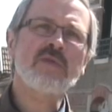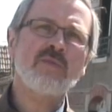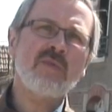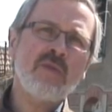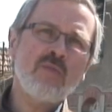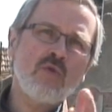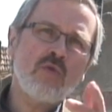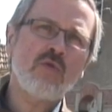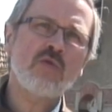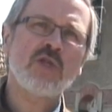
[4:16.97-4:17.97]
euh,
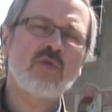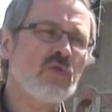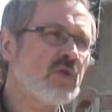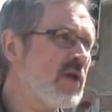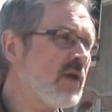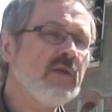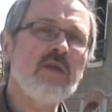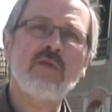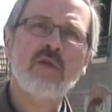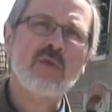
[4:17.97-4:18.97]
euh, Château-Thierry, il y
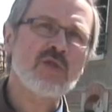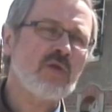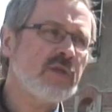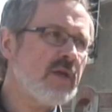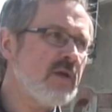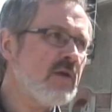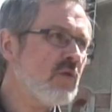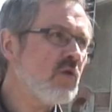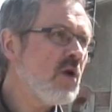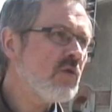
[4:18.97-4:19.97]
avait des débauches de guerre, euh,